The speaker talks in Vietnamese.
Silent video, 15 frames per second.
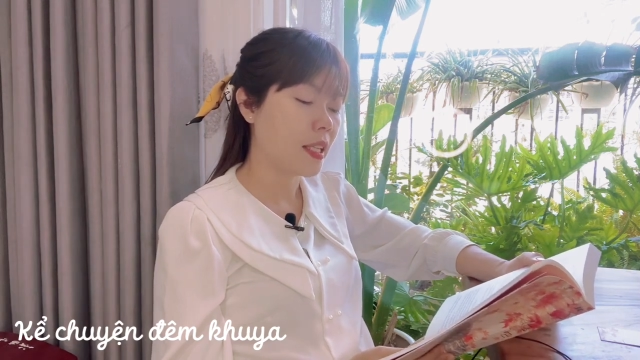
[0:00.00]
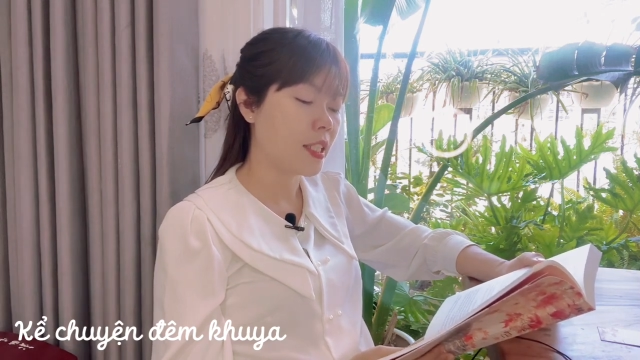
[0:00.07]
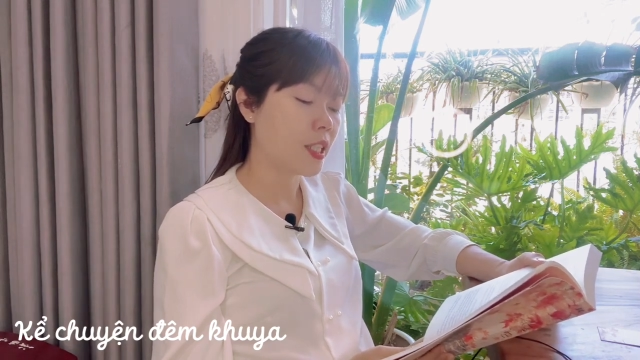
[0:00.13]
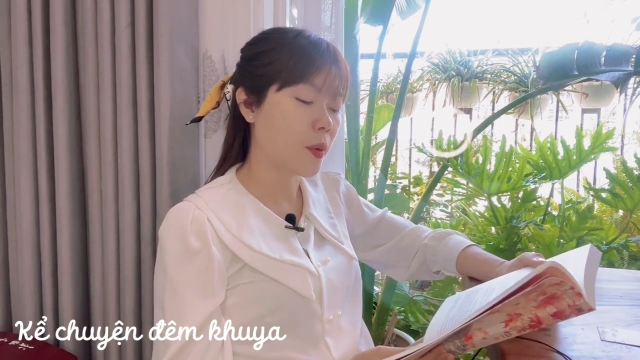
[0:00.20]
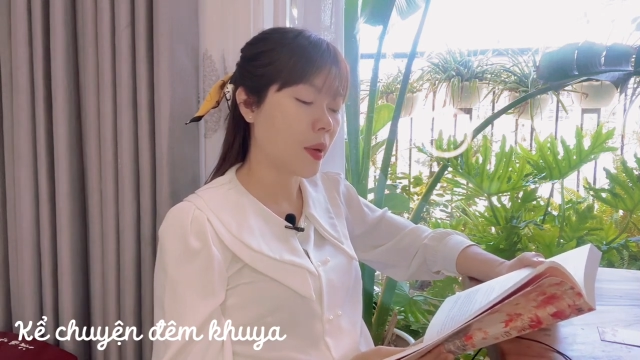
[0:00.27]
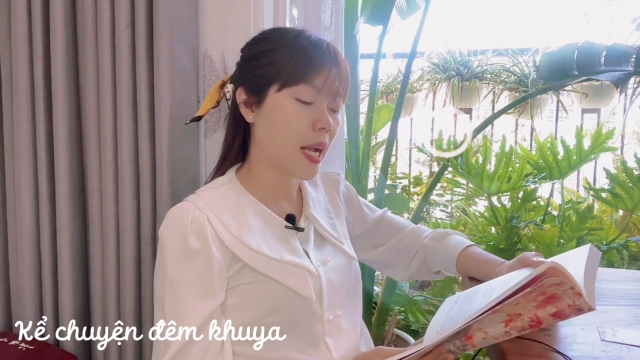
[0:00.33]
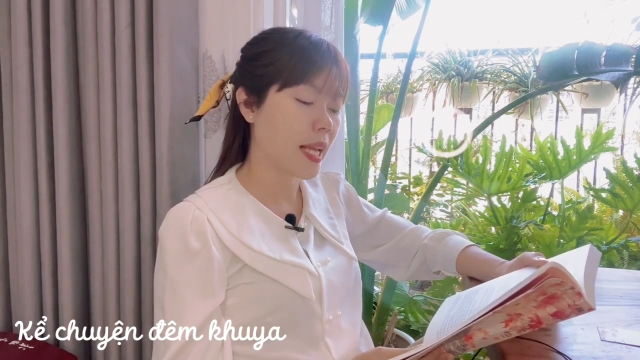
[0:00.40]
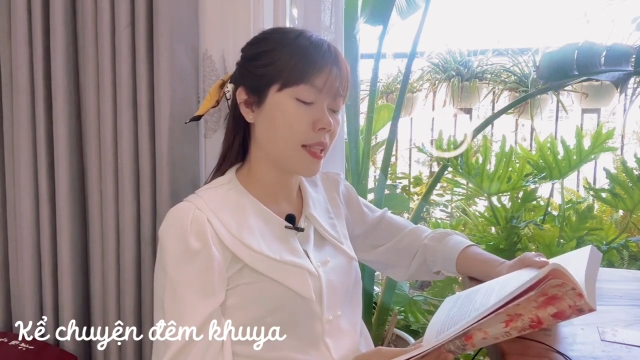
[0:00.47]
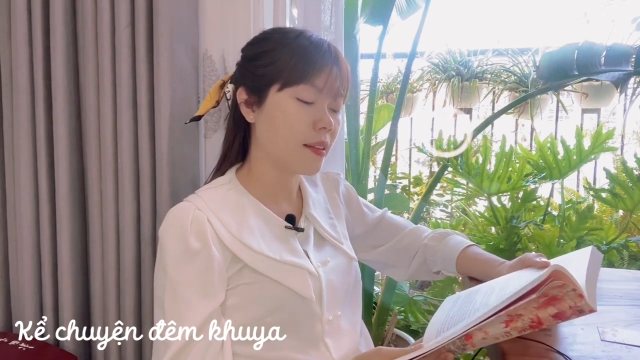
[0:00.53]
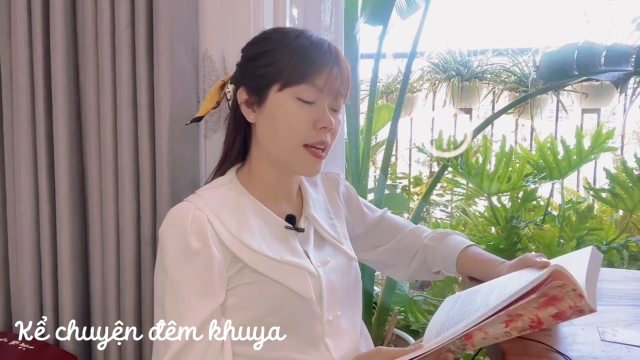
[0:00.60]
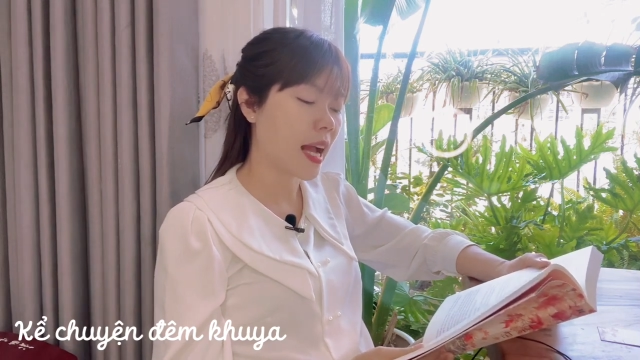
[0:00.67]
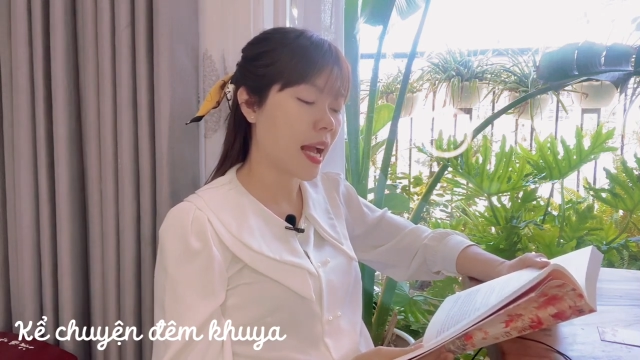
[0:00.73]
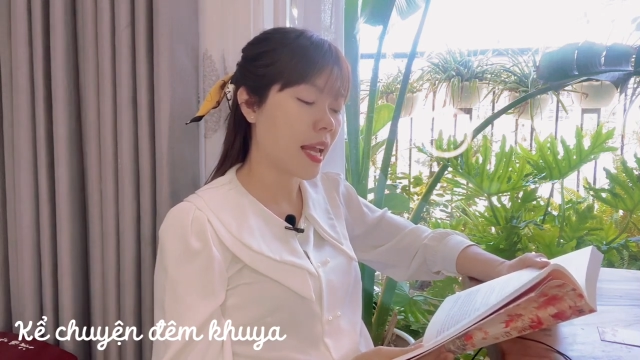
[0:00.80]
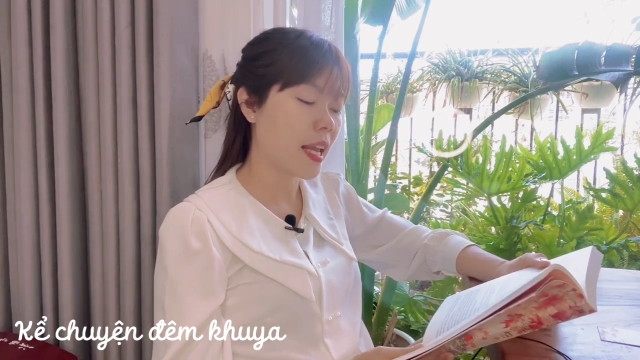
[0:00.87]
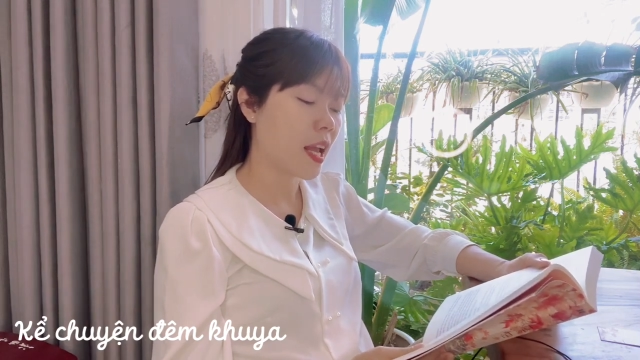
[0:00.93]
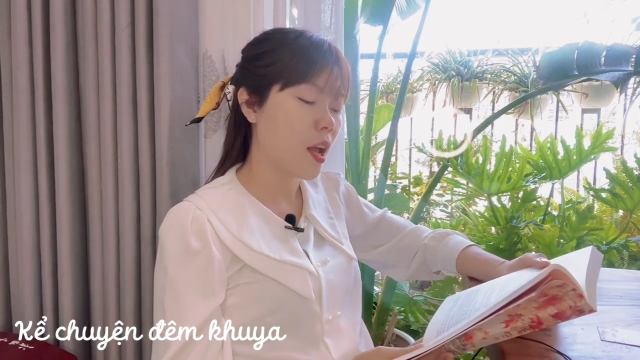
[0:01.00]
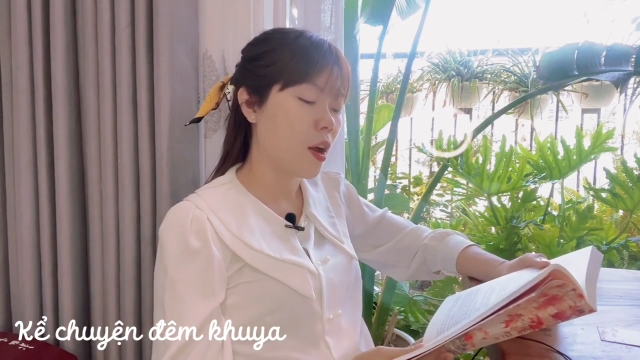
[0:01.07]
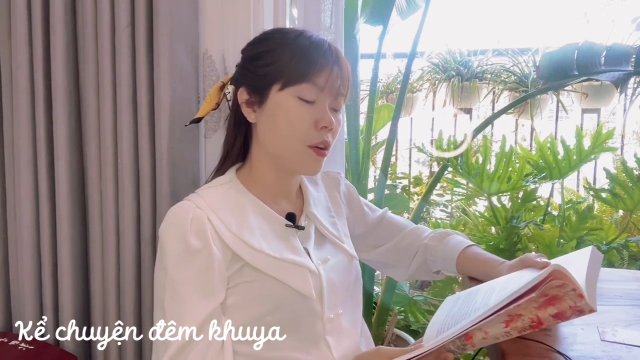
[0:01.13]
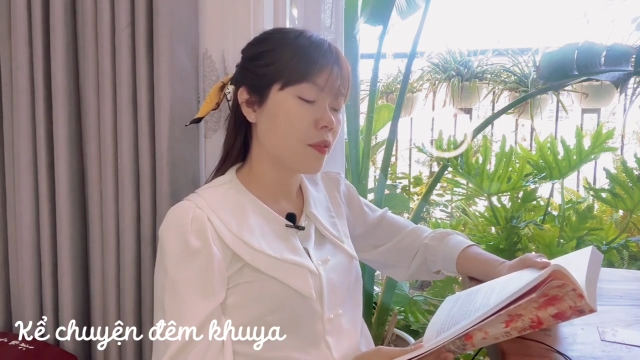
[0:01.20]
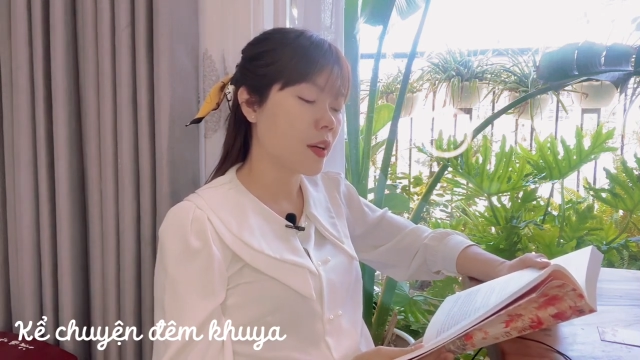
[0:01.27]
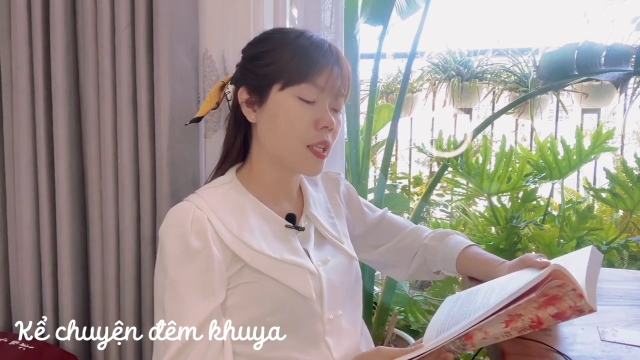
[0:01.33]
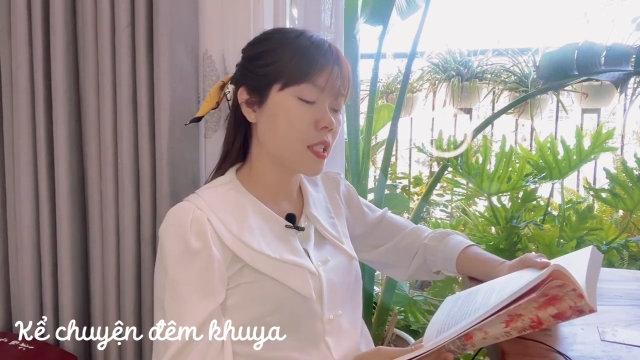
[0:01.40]
Chiều ngày thứ hai,
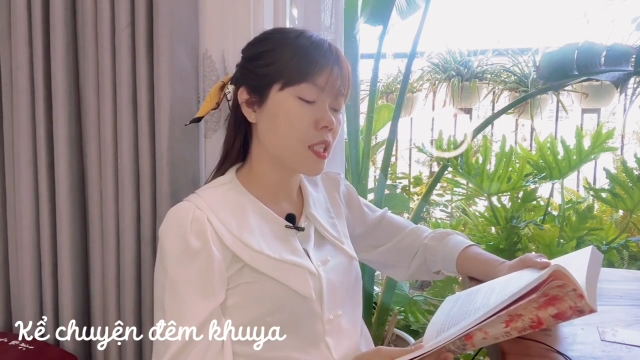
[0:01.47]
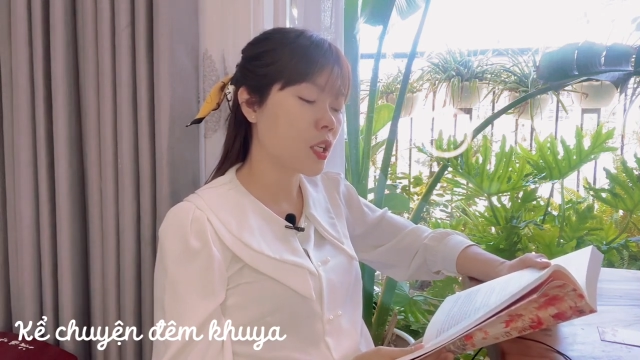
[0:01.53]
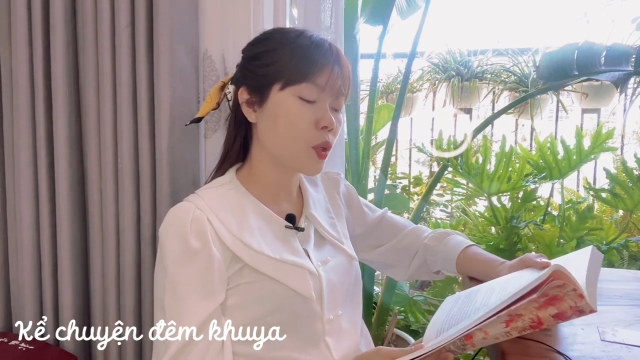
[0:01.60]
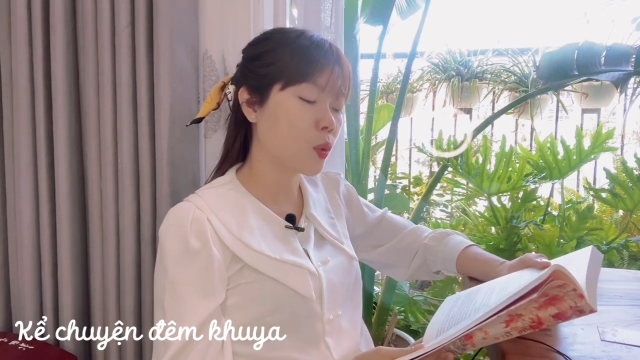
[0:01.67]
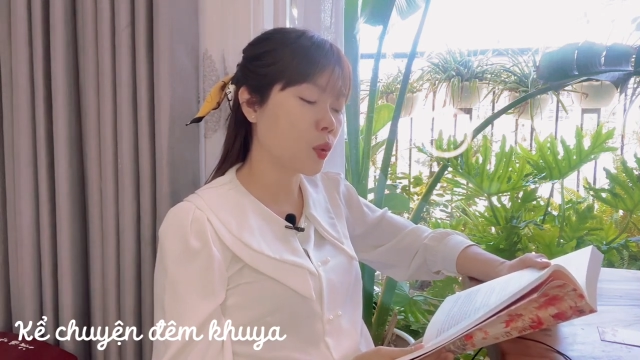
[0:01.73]
phần xương